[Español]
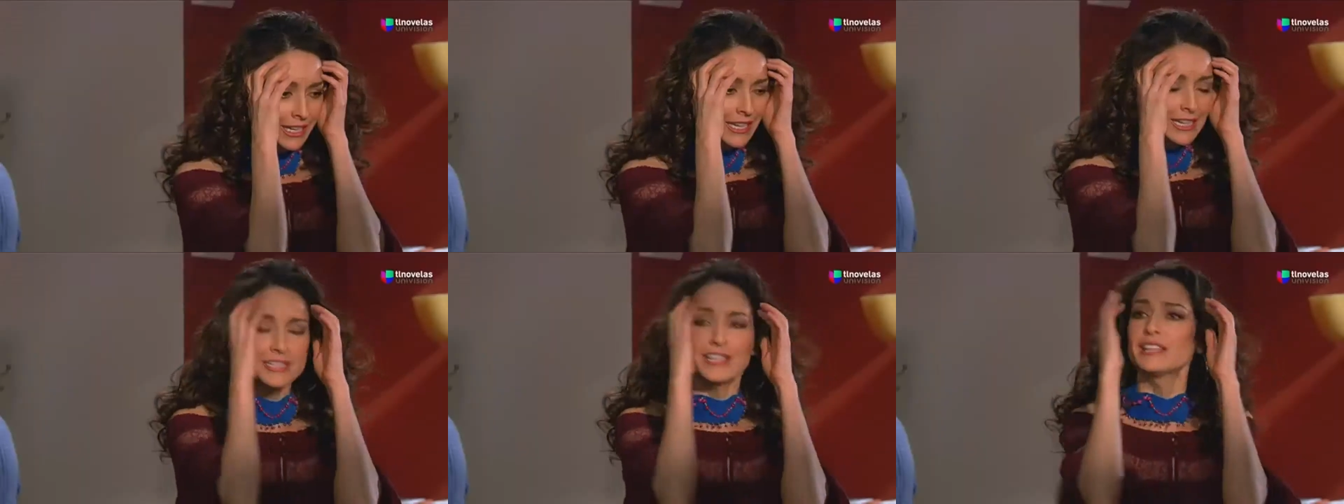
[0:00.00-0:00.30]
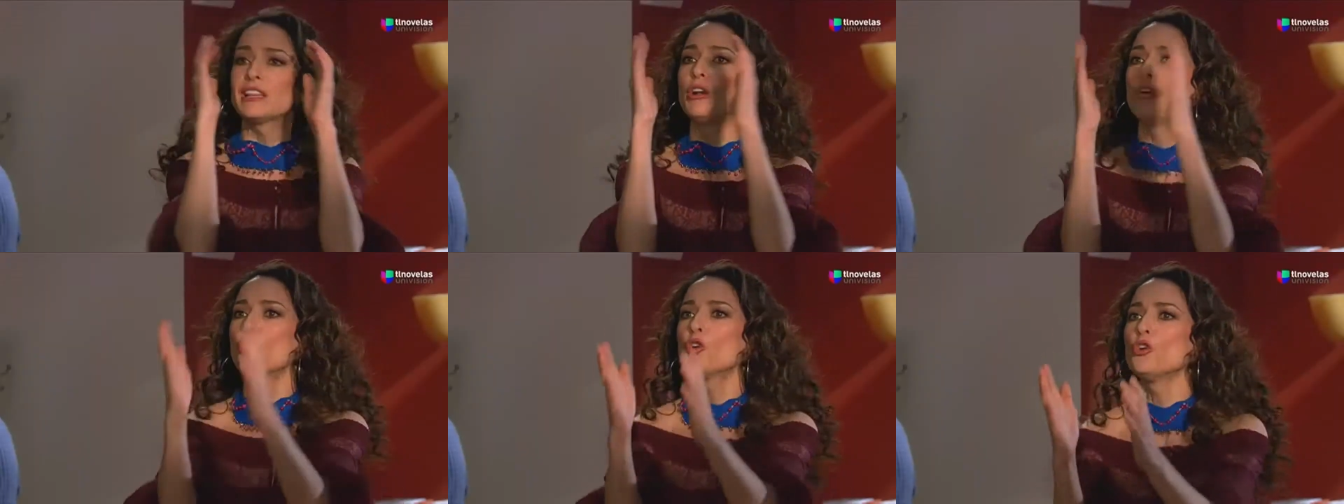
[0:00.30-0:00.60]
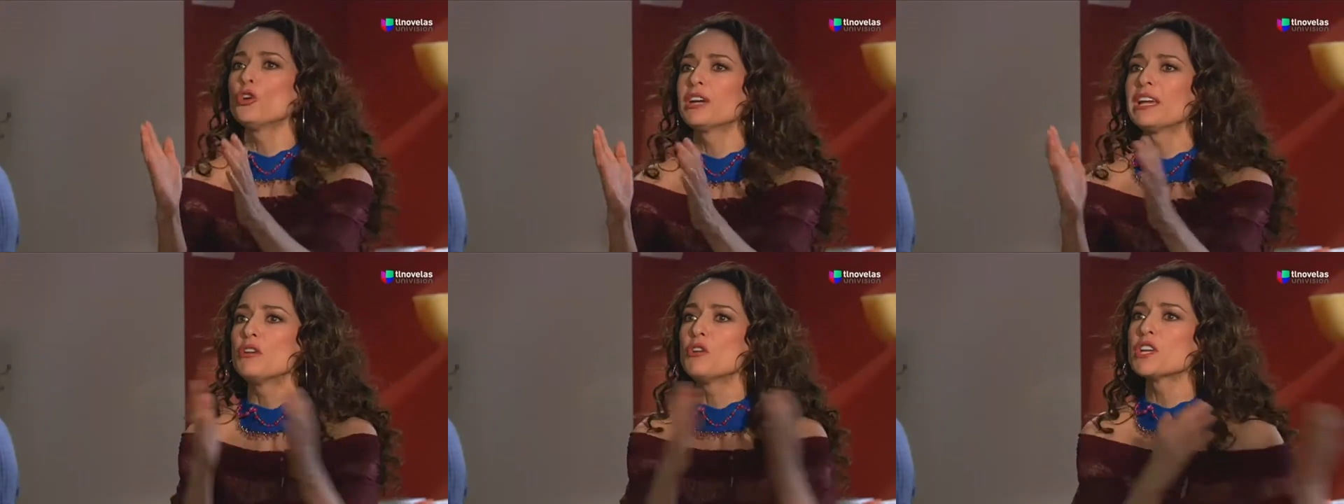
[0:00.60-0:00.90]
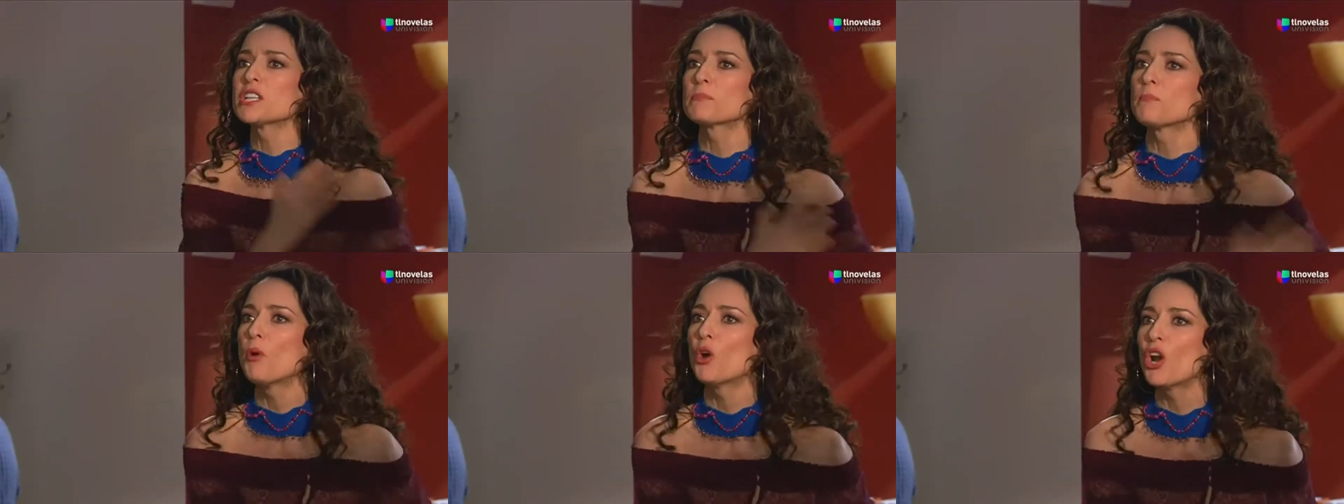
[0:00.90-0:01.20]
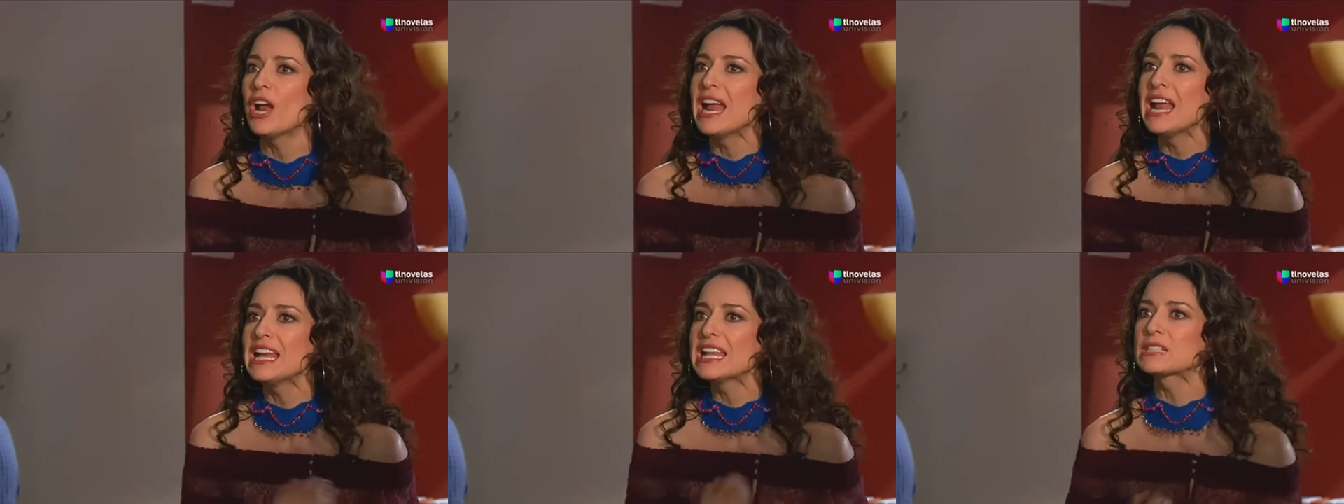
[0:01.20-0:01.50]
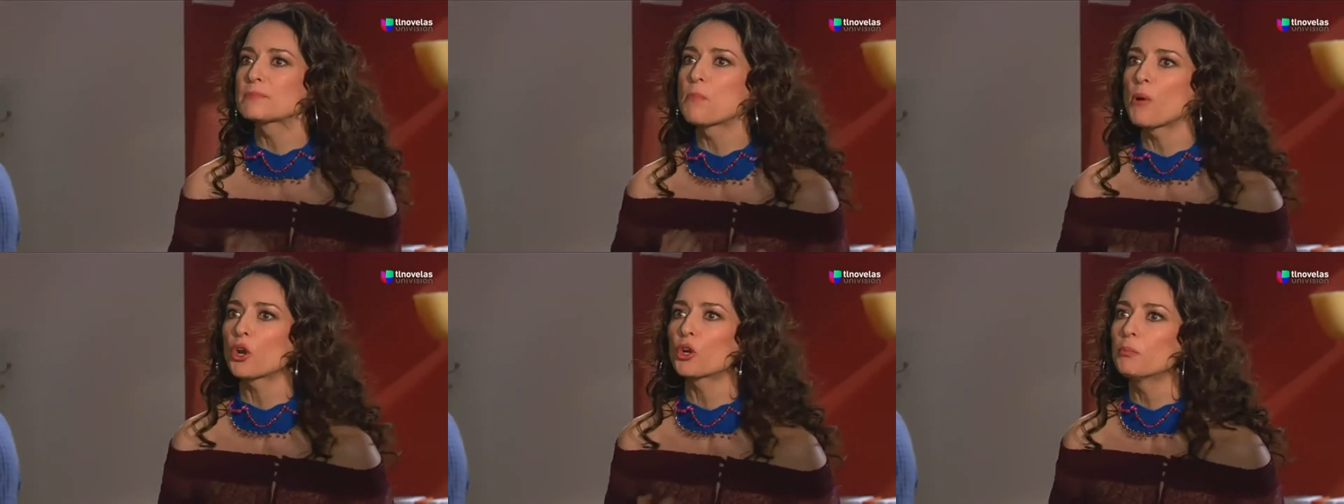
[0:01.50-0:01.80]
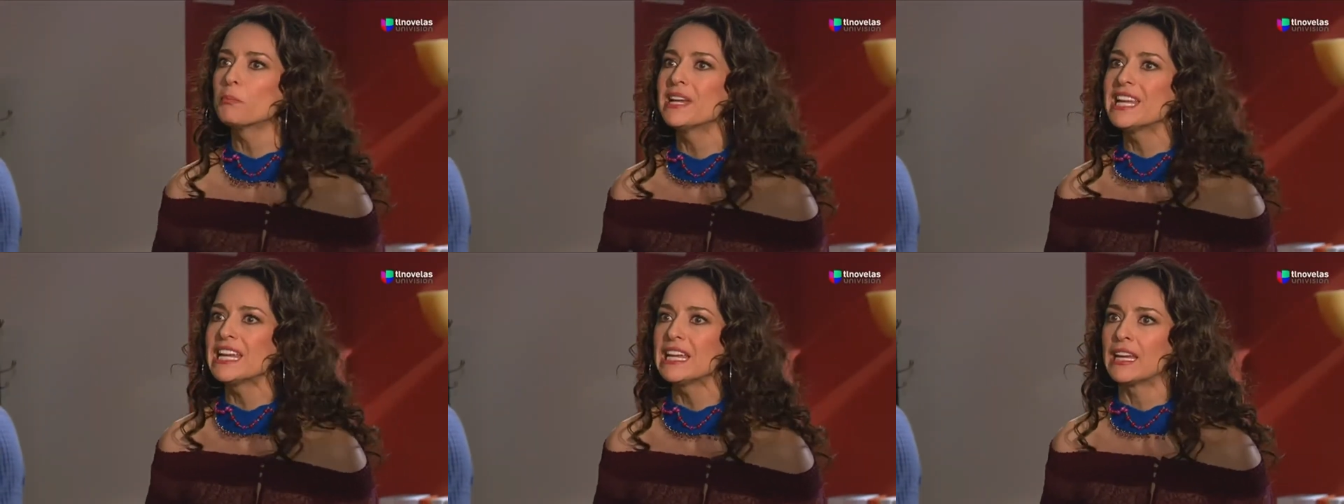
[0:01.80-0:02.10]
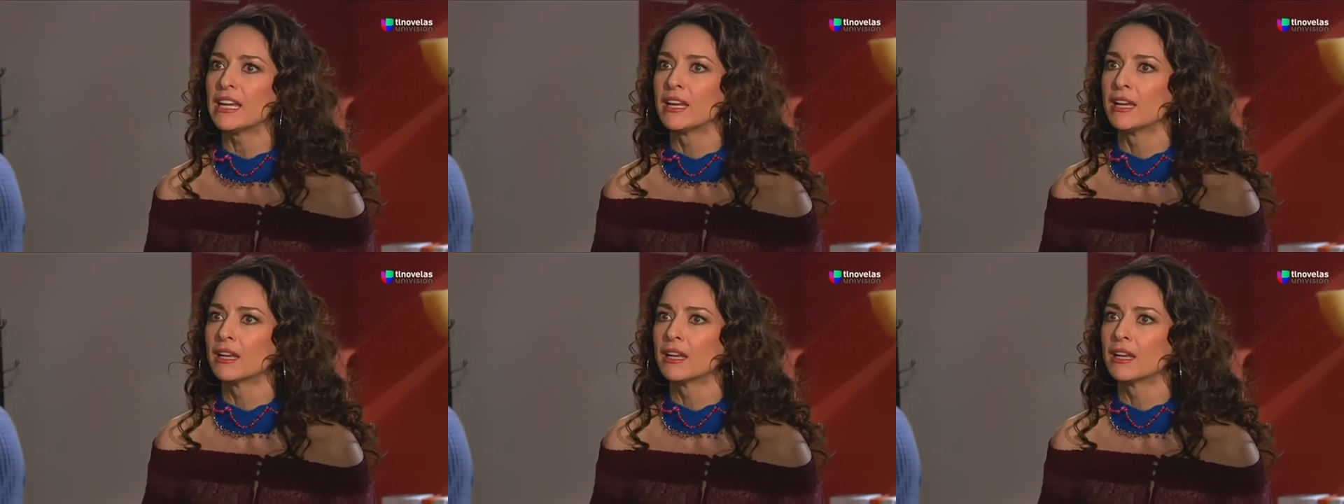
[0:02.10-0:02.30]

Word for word: Es que te lo juro que no es por él, es por mí.